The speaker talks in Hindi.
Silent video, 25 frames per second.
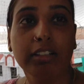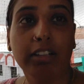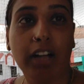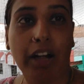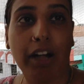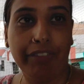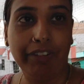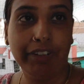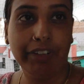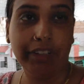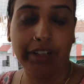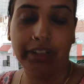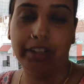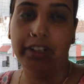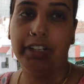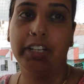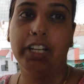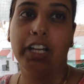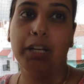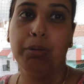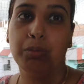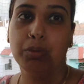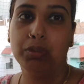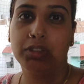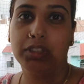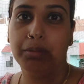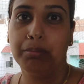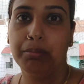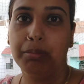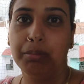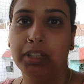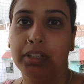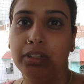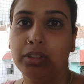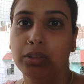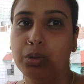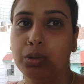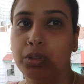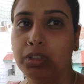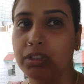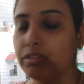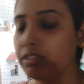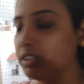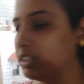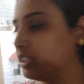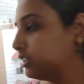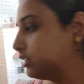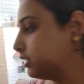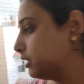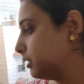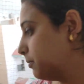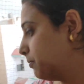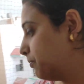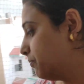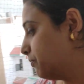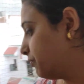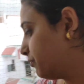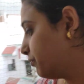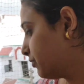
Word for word: काफ़ी ठंडक है मौसम में तो इस वजह से